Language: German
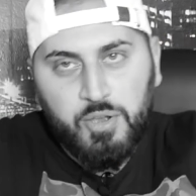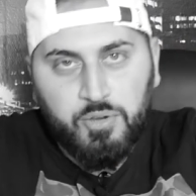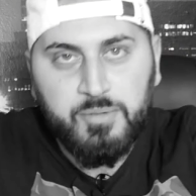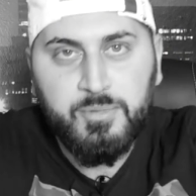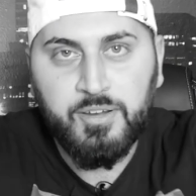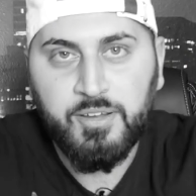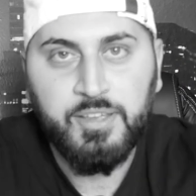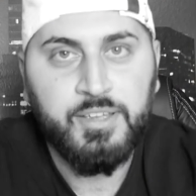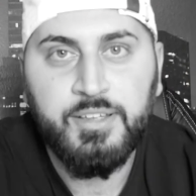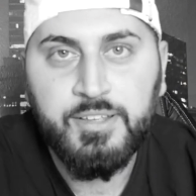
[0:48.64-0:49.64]
wie auch immer.
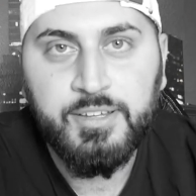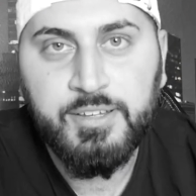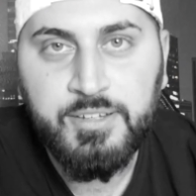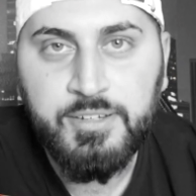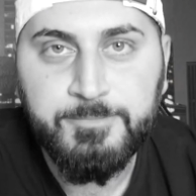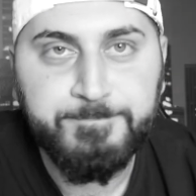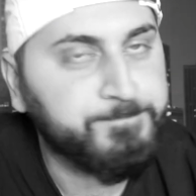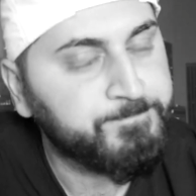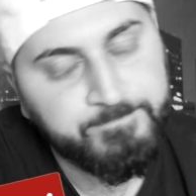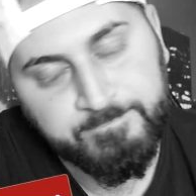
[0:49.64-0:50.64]
Ähm,
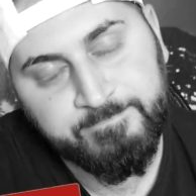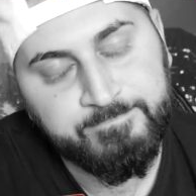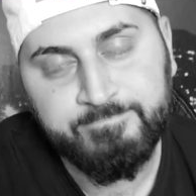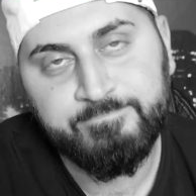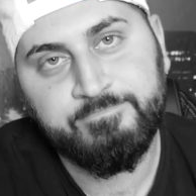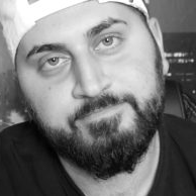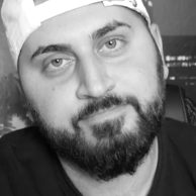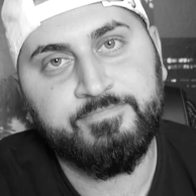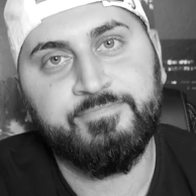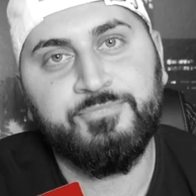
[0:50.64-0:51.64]

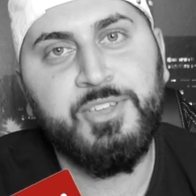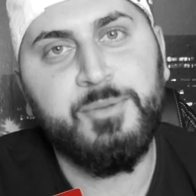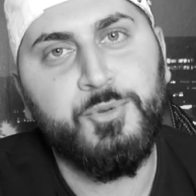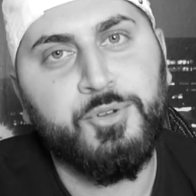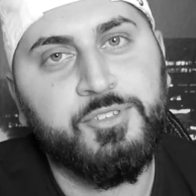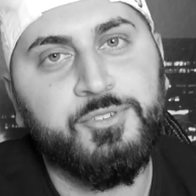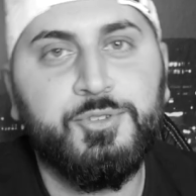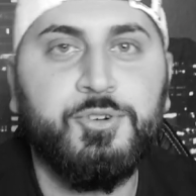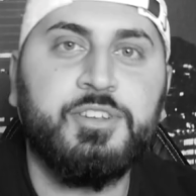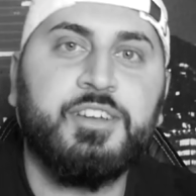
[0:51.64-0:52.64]
wie ihr
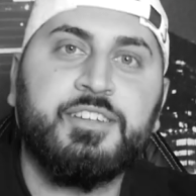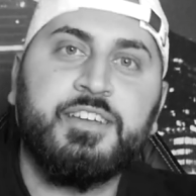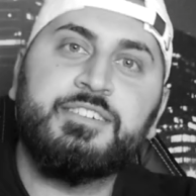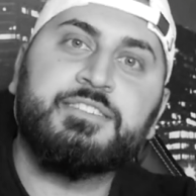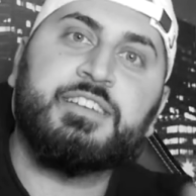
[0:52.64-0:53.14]
mögt. Doggy 3